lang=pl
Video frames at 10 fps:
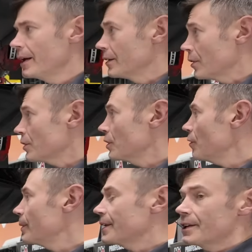
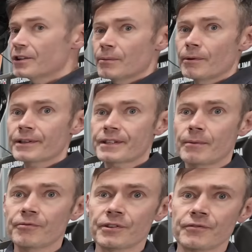Dodatkowo baterie nie lubią
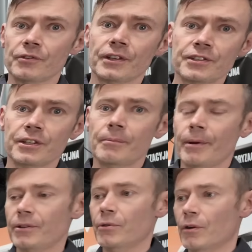ekstremów też w kontekście
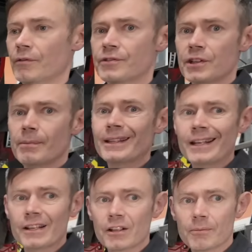temperaturowym, czyli
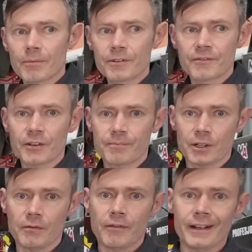baterie nie lubią być
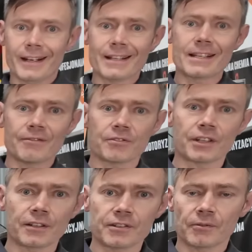przechowywane na zewnątrz,
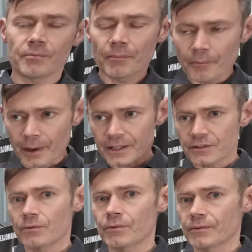kiedy są
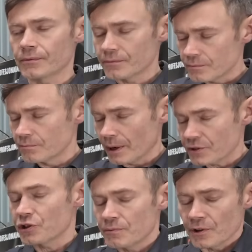bardzo,
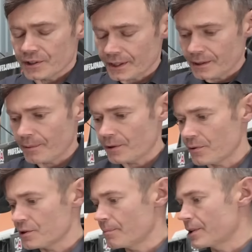bardzo zimno jest, tak?
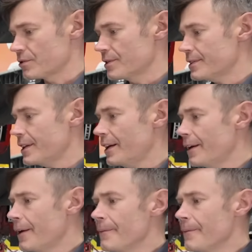Temperatury są bardzo niskie